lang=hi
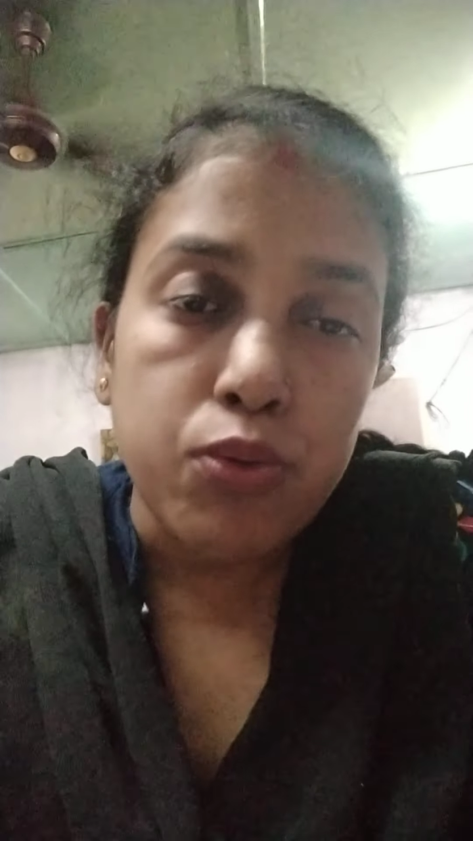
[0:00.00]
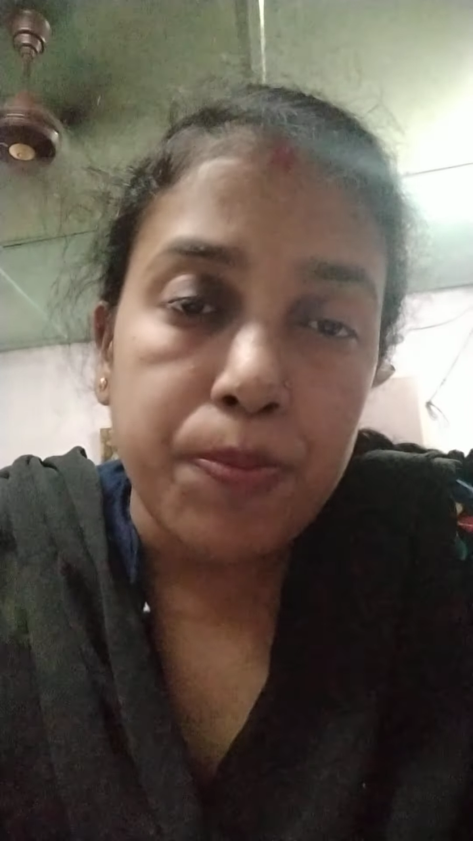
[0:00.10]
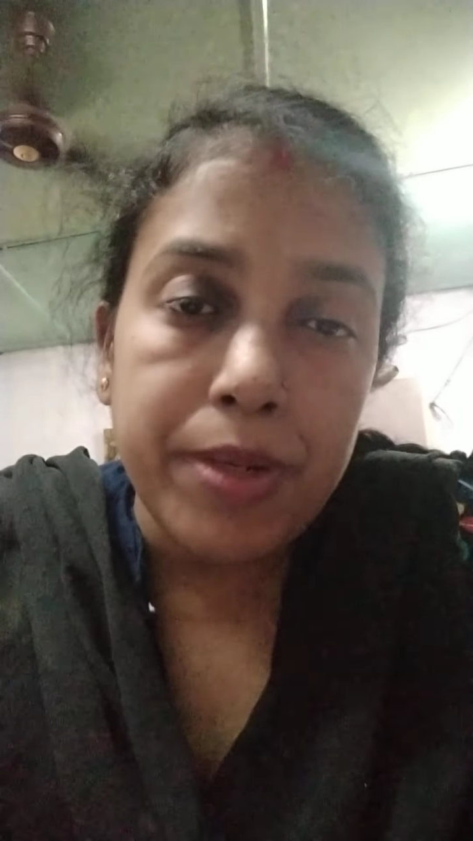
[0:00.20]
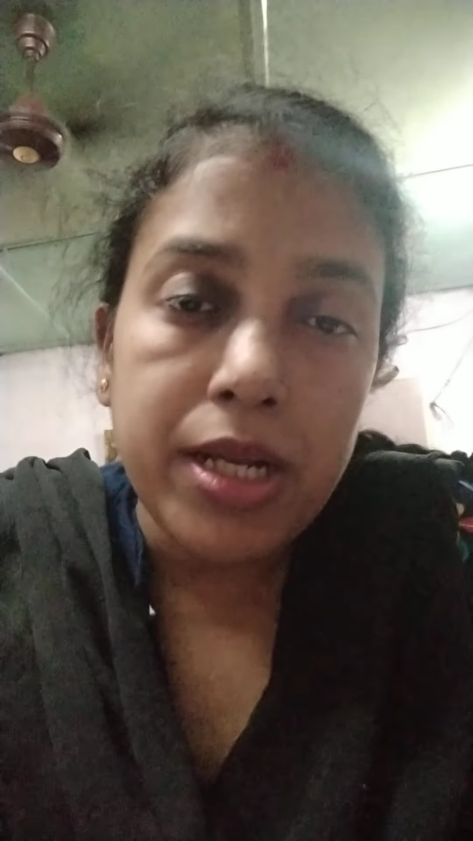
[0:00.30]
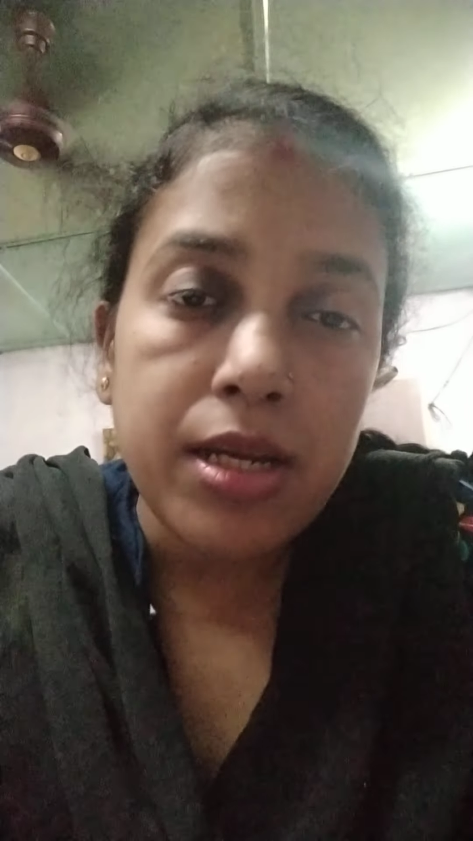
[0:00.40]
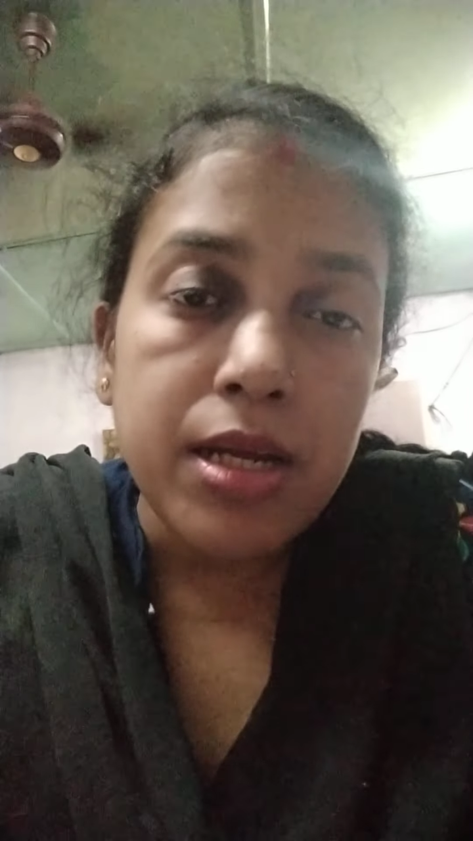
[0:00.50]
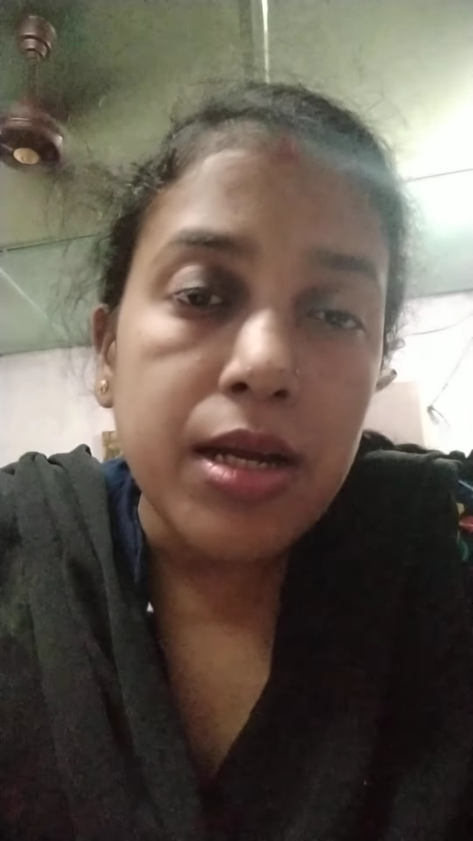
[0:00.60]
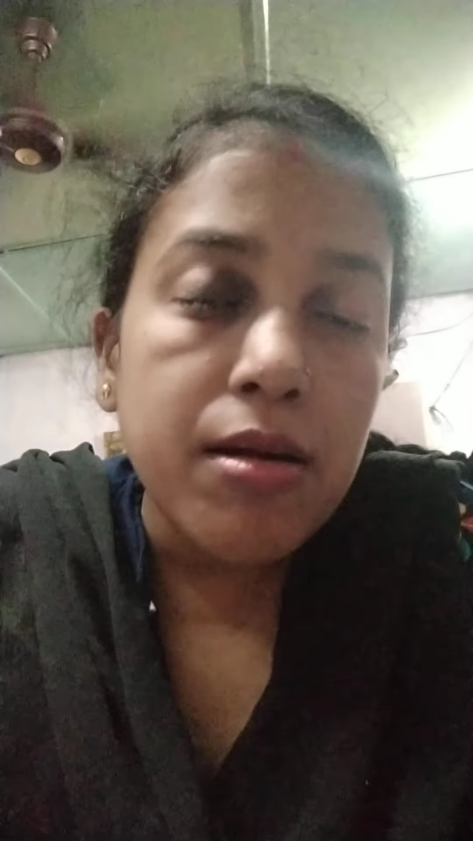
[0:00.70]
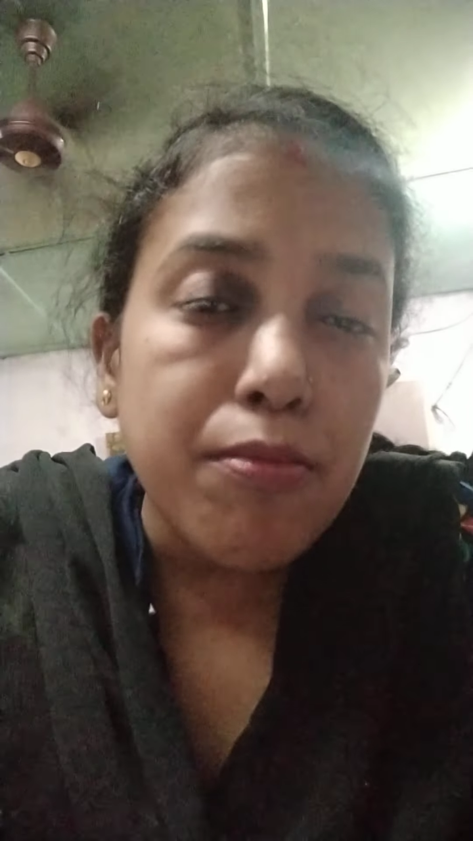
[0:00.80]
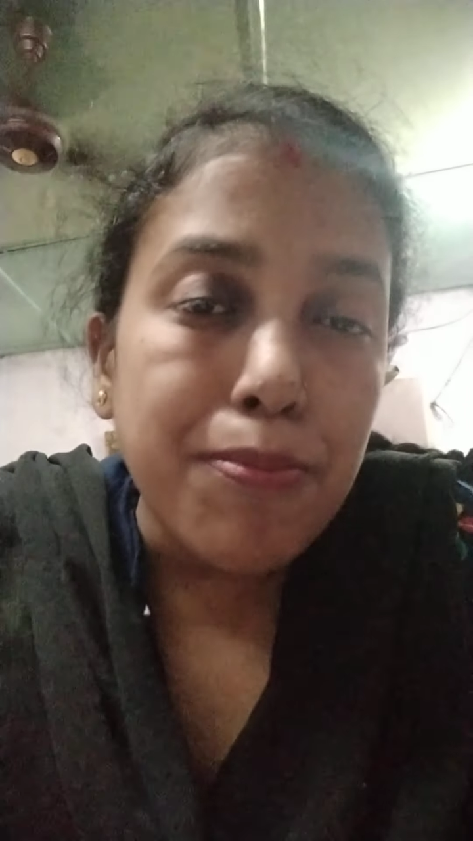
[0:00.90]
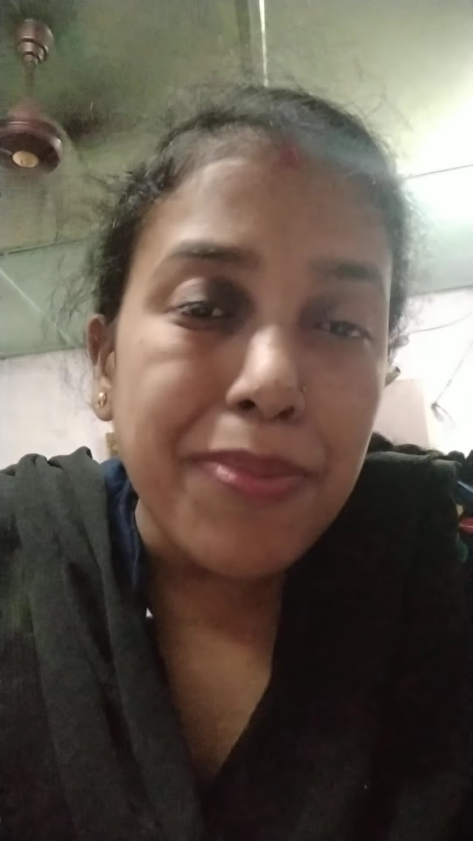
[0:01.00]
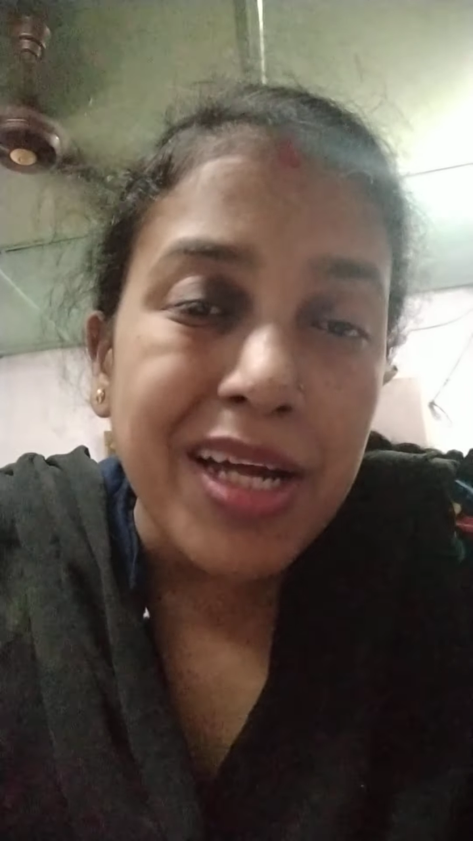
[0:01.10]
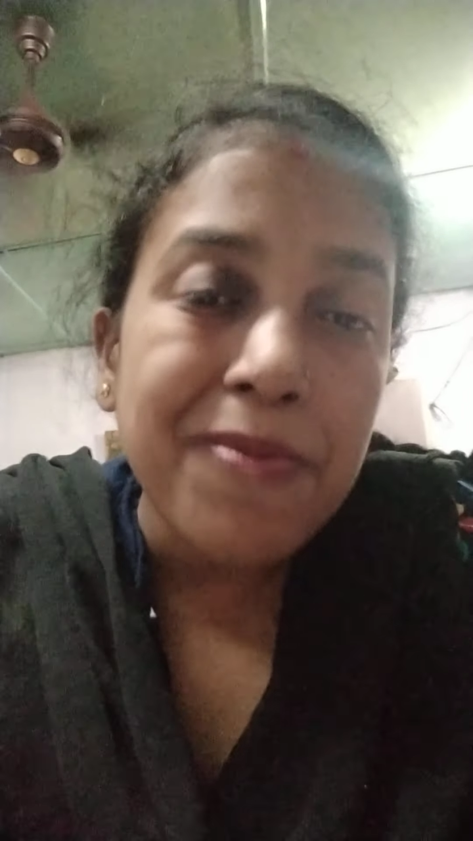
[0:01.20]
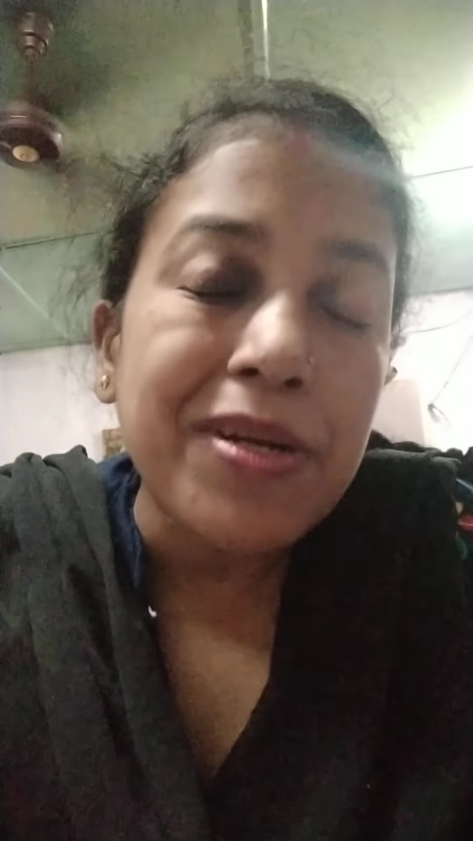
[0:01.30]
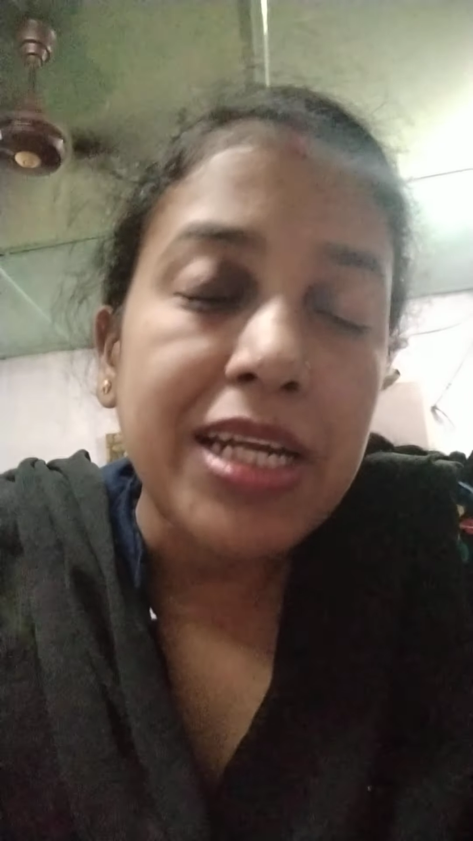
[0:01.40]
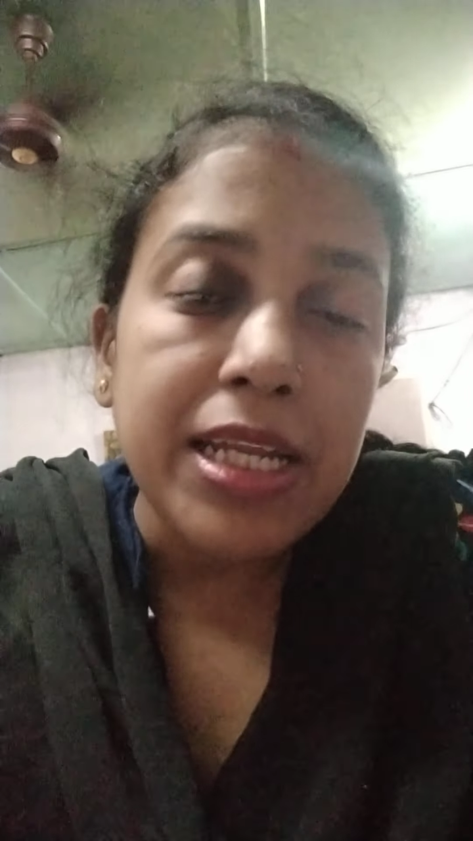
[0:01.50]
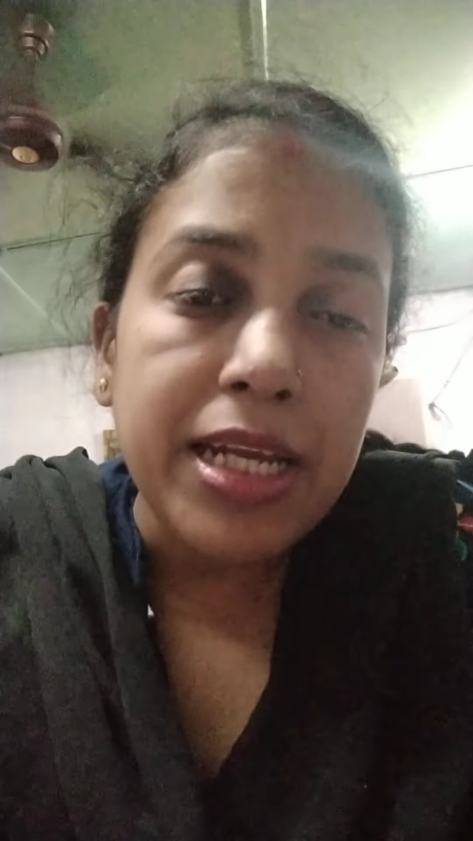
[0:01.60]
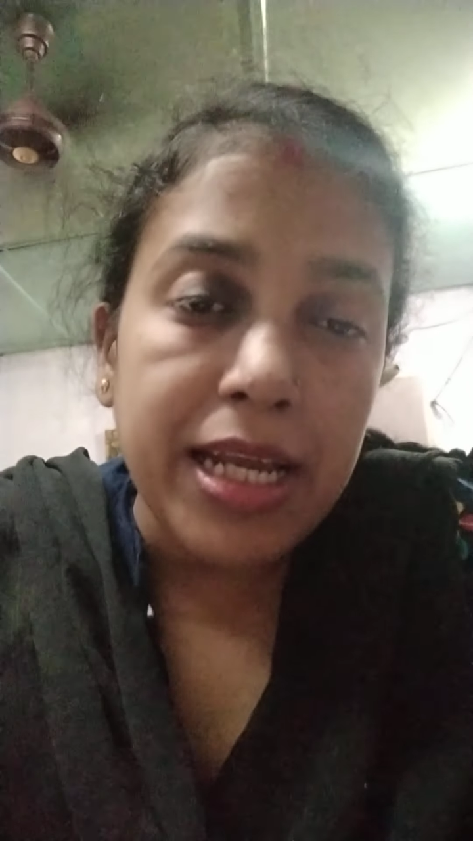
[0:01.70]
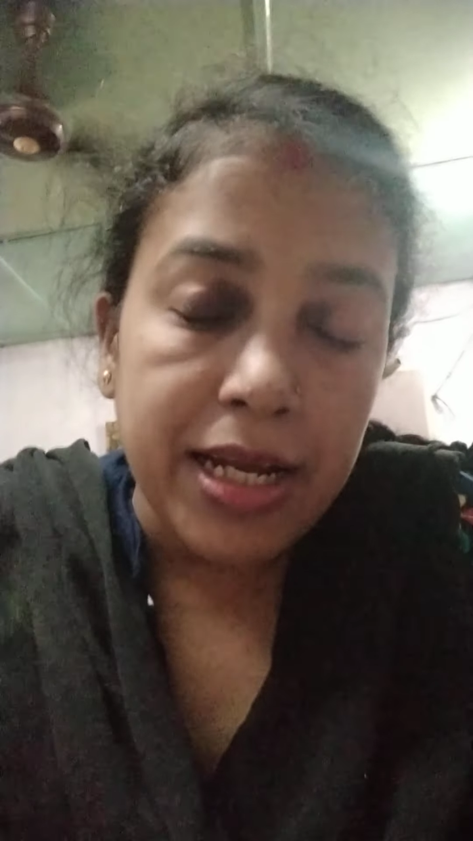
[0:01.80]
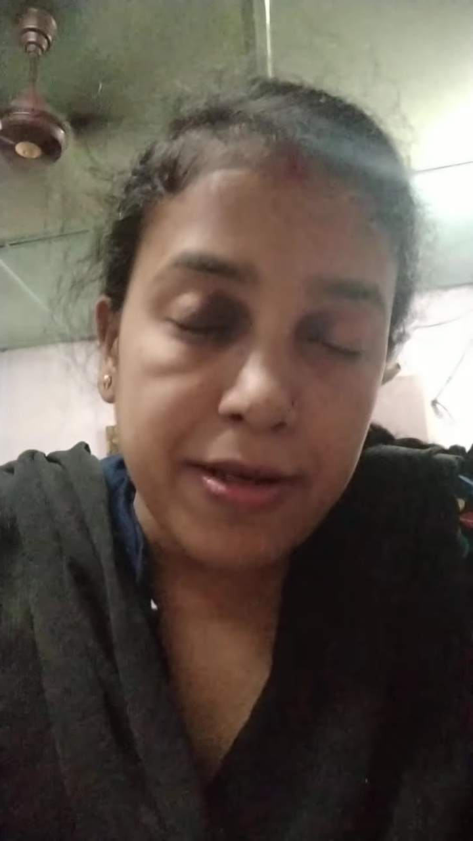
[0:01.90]
ऊपर बर्फ गिर
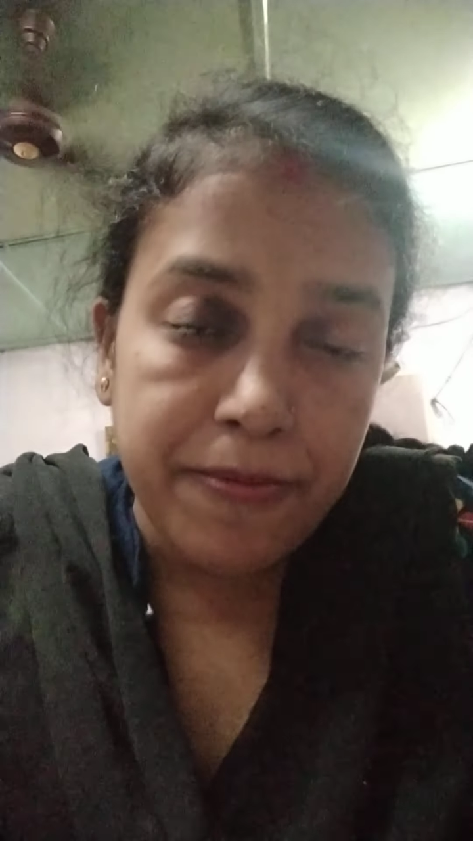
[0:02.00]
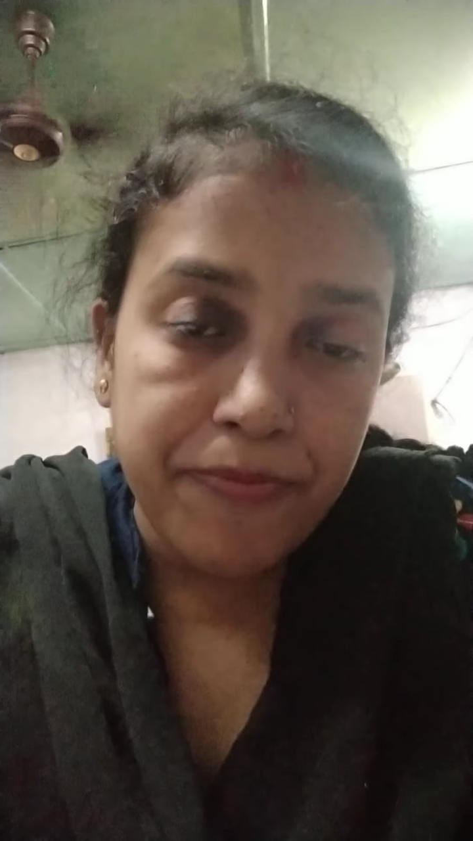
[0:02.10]
गया